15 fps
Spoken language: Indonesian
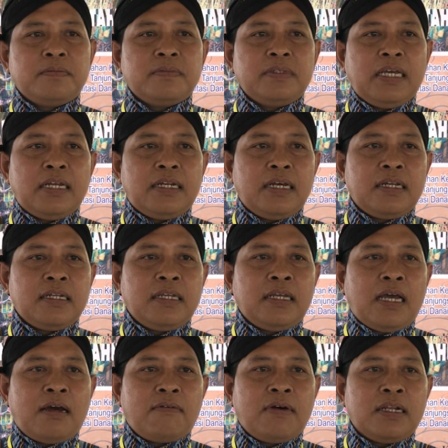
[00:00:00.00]
ya dari
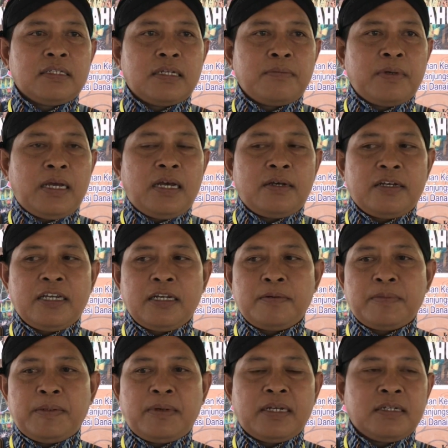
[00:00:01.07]
awal sampai akhir
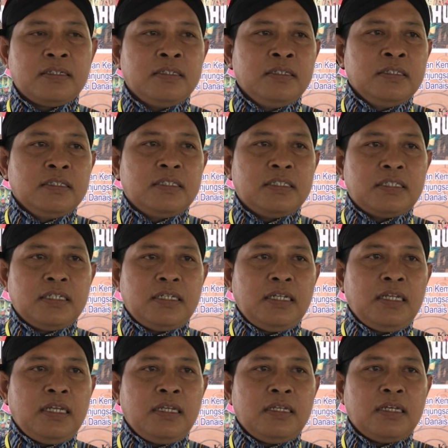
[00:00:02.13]
memang di
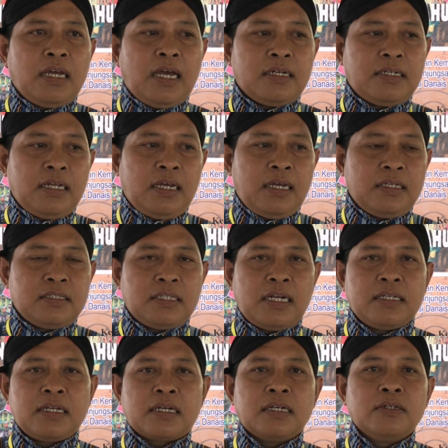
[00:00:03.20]
sini ada
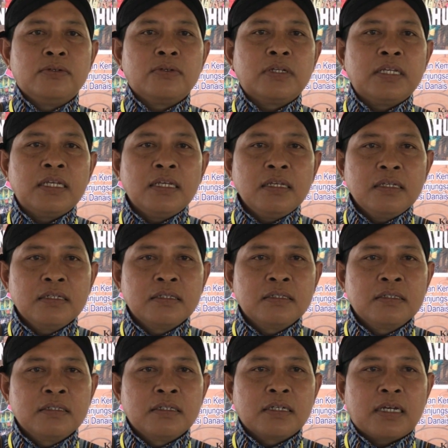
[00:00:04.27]
istilahnya genduri,
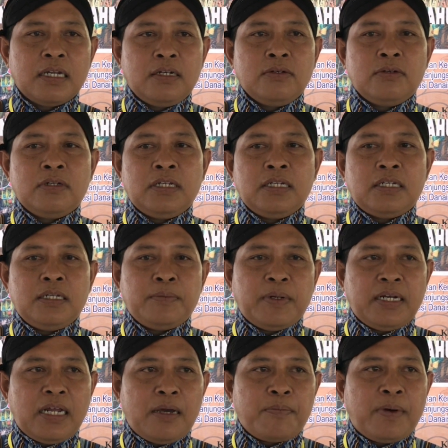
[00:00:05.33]
genduri di
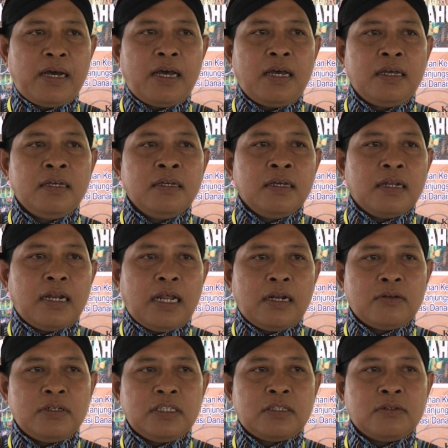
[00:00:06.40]
pendapa,
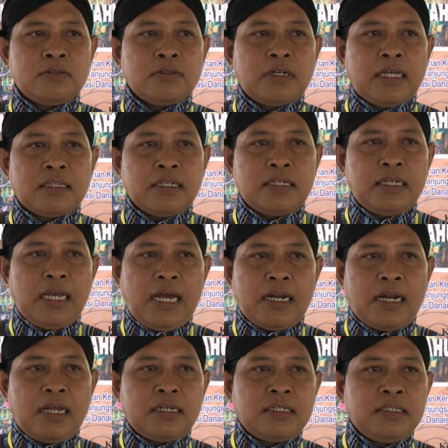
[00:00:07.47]
lalu itu nanti
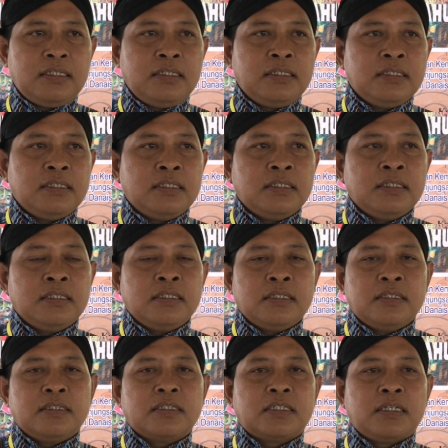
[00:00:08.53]
diarak di
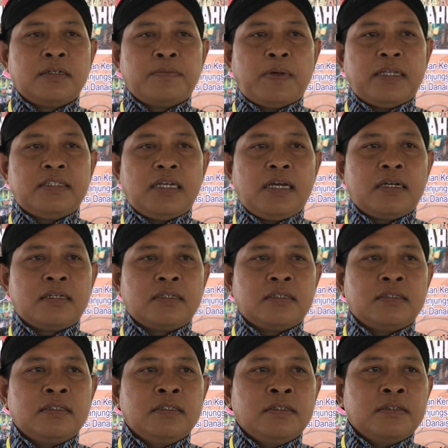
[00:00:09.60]
sepanjang
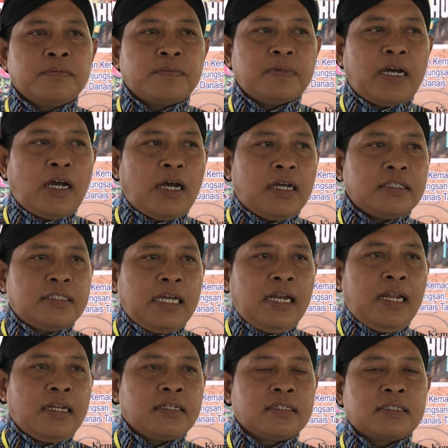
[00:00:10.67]

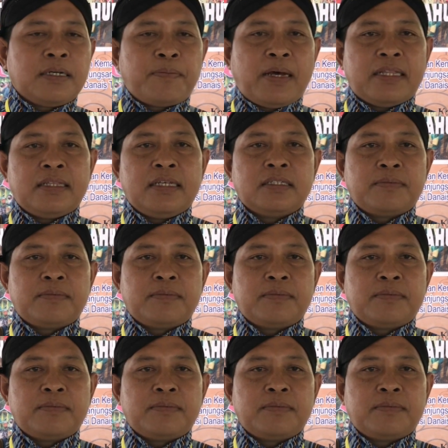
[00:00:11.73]
jalan ke pantai.